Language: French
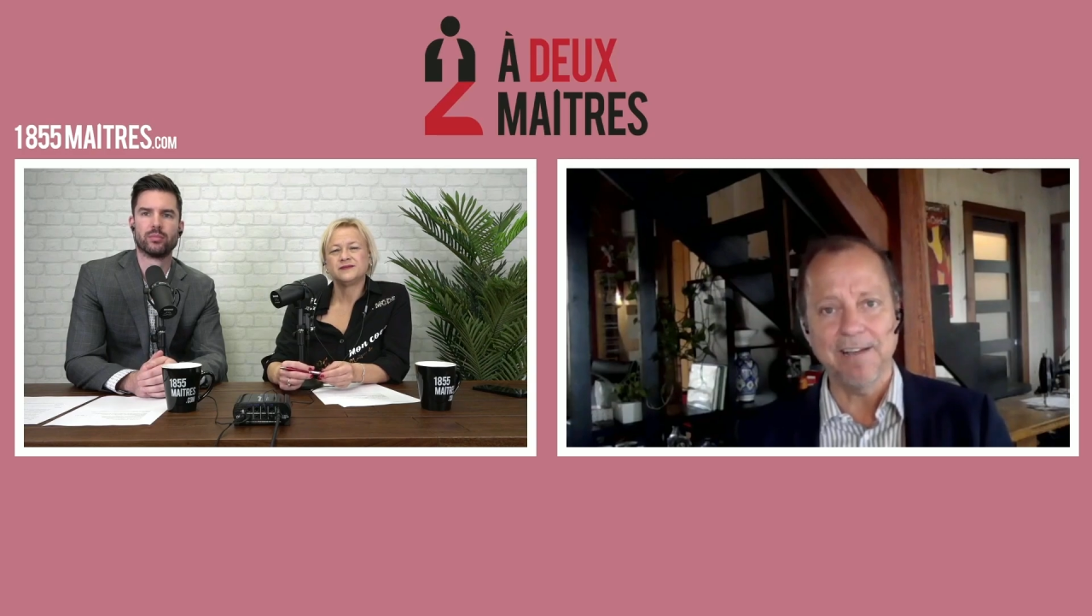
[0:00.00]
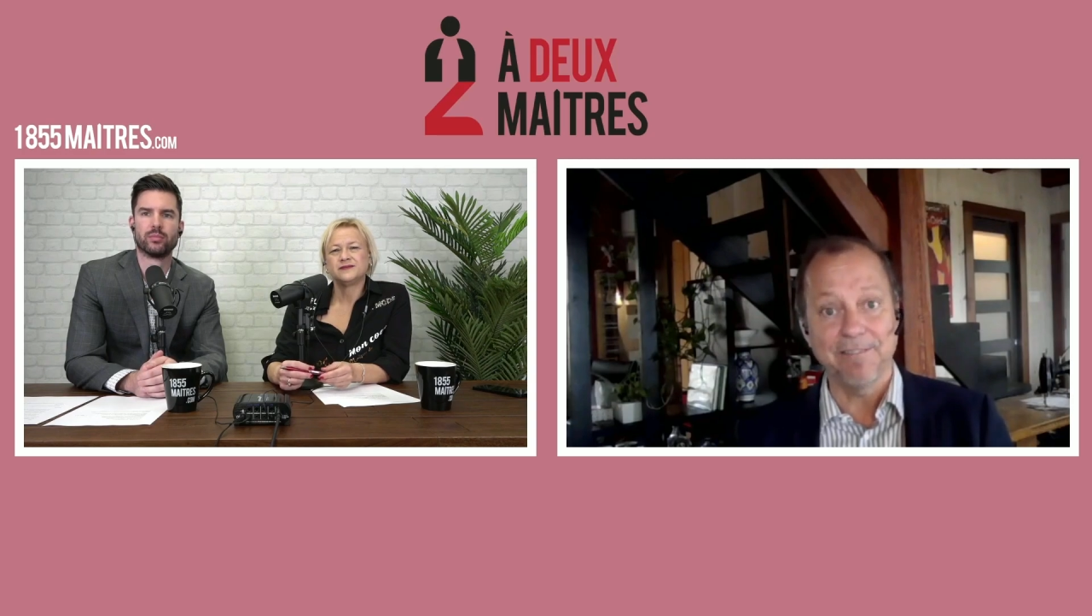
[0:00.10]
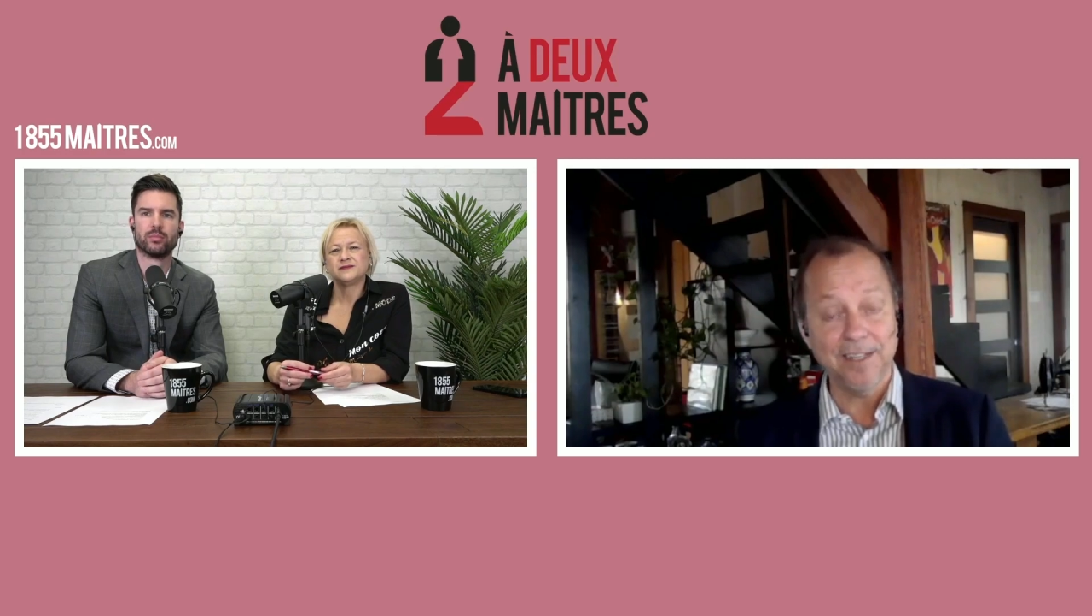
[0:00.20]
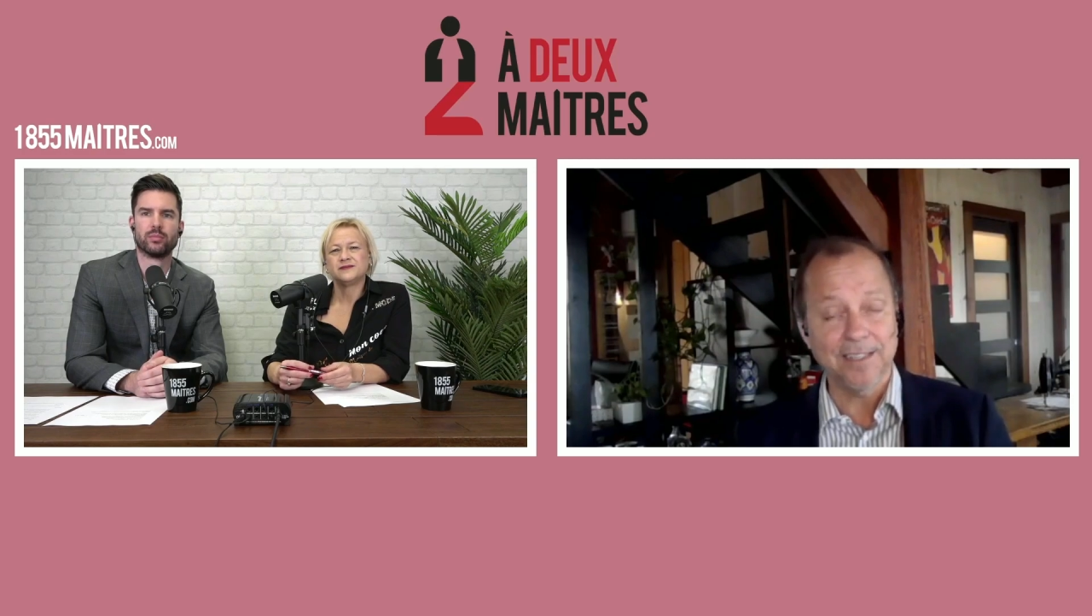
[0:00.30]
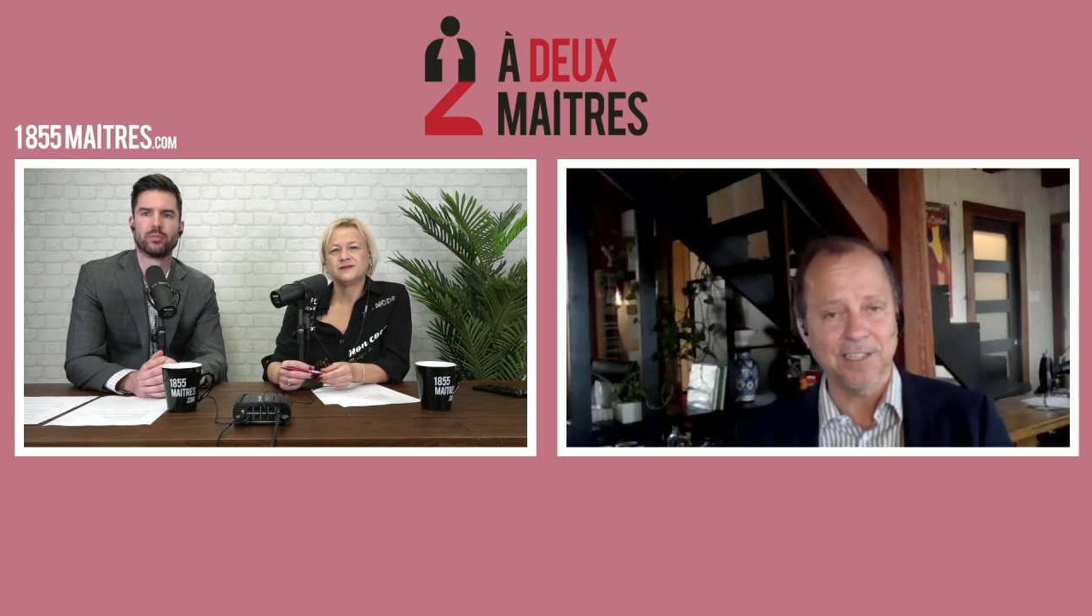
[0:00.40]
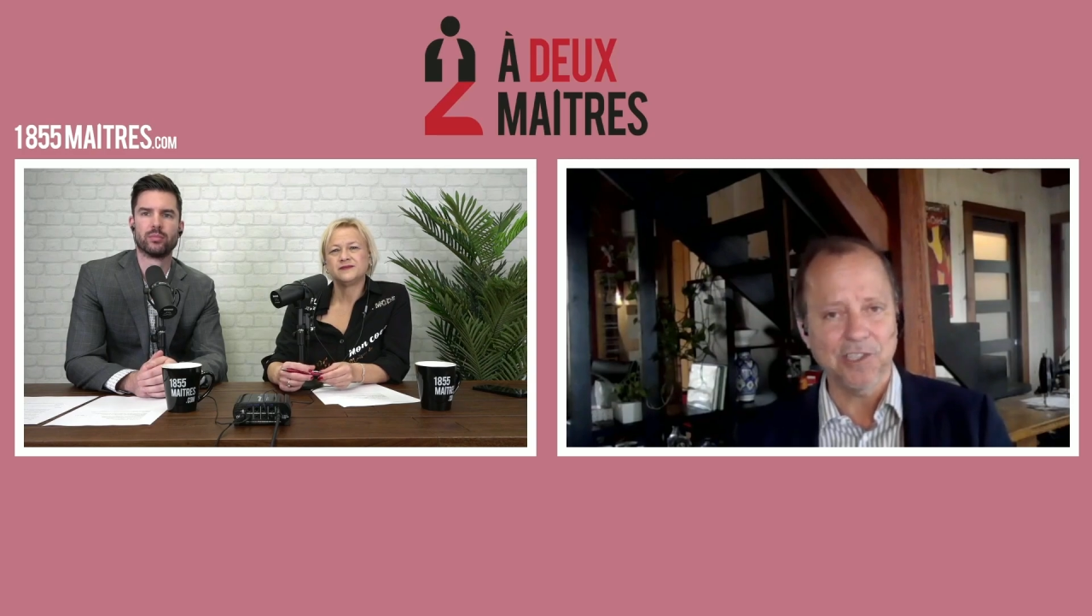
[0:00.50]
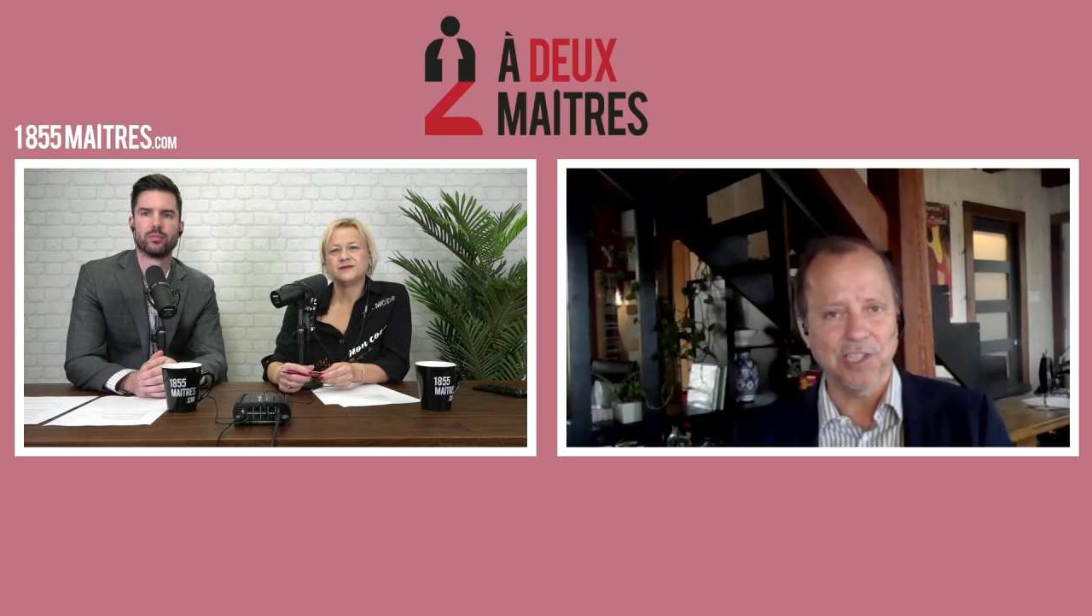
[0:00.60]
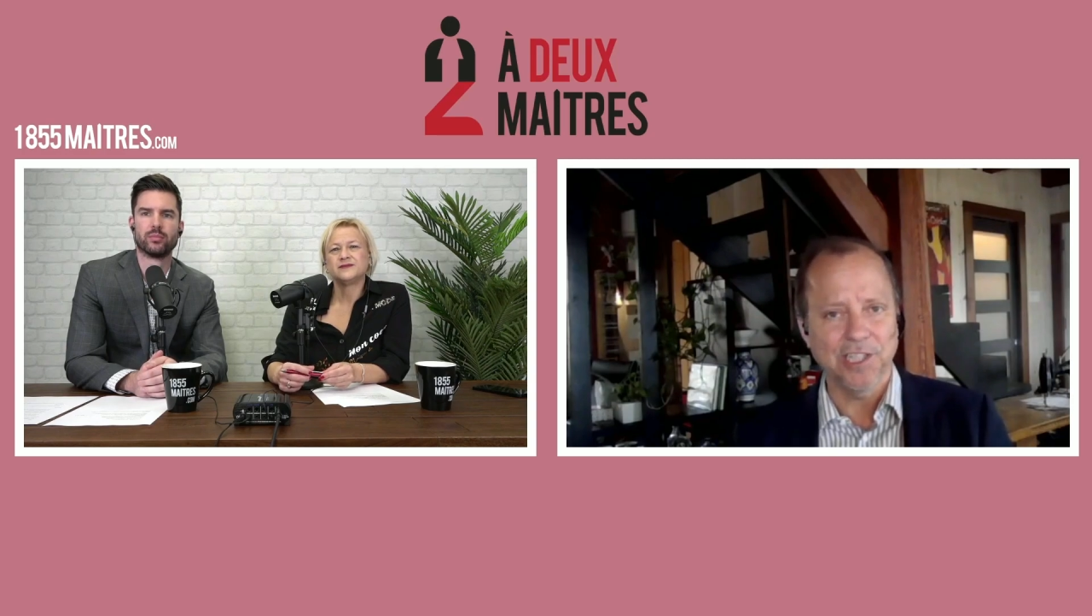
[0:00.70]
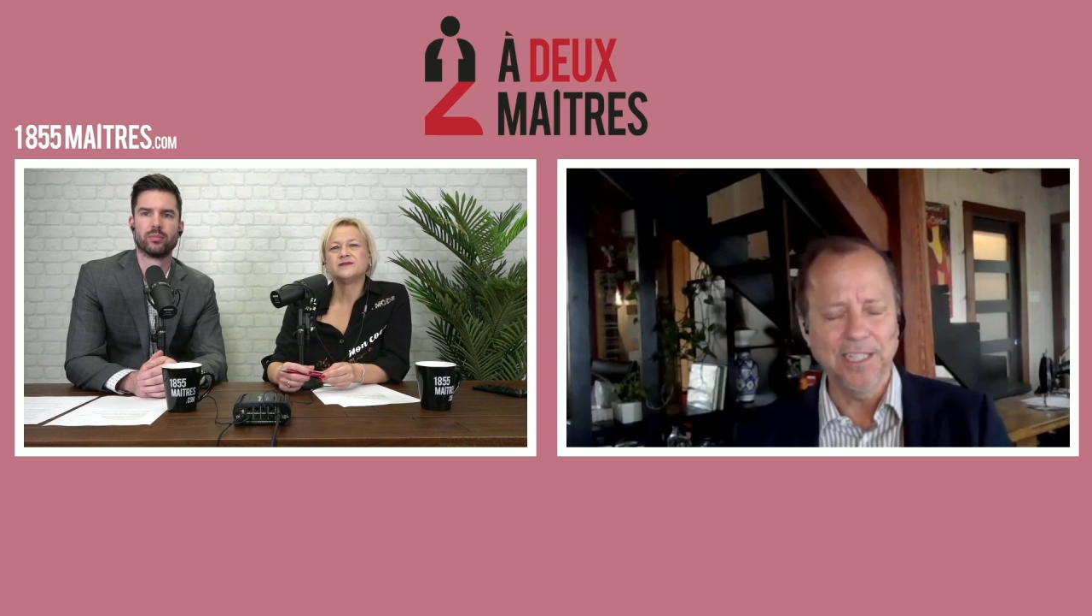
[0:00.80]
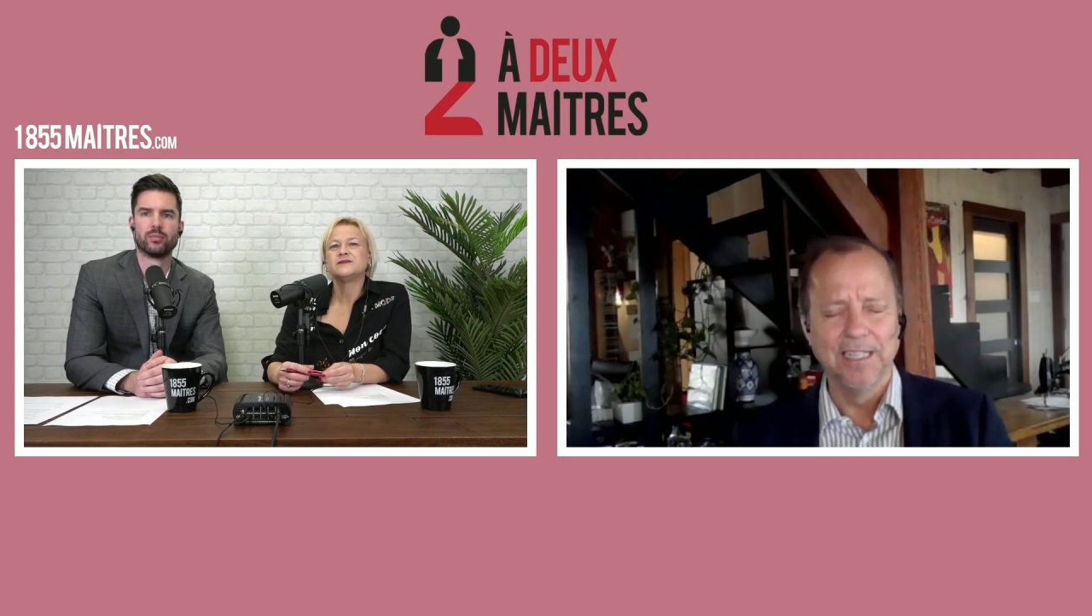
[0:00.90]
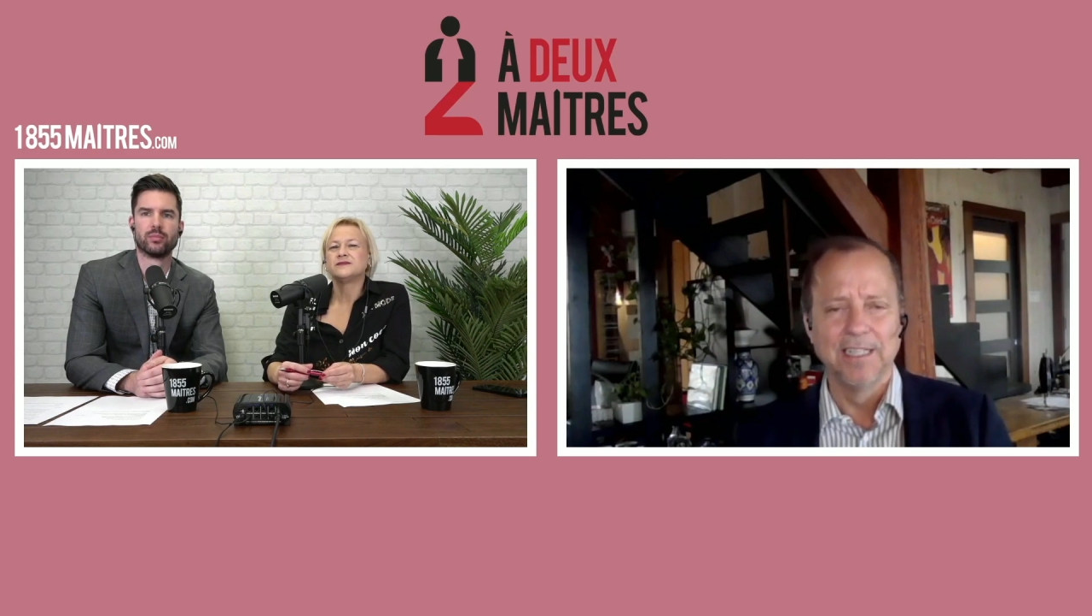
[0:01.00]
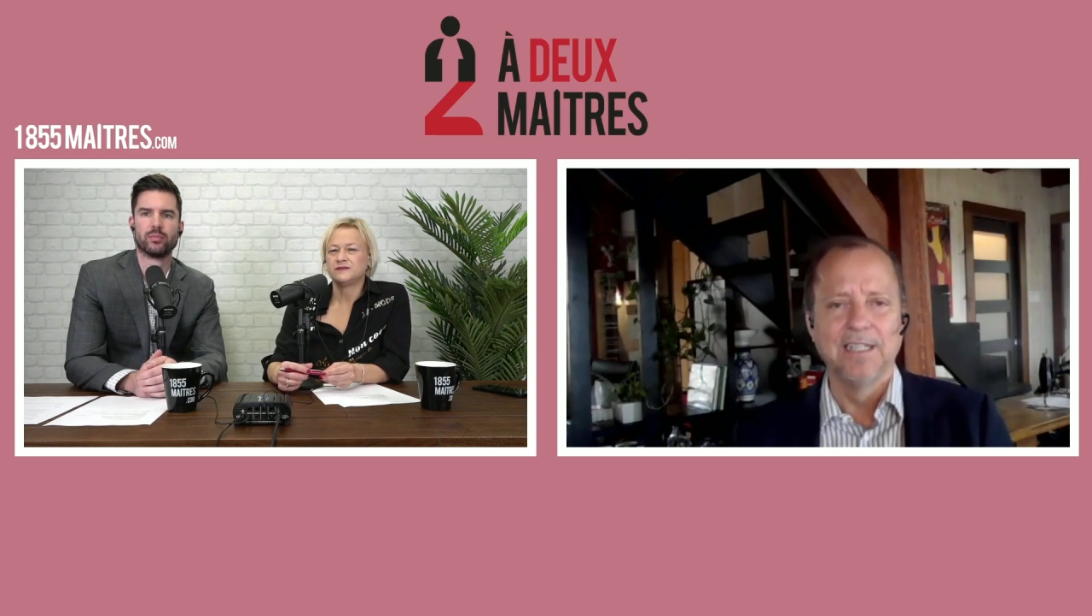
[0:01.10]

avant d'acheter.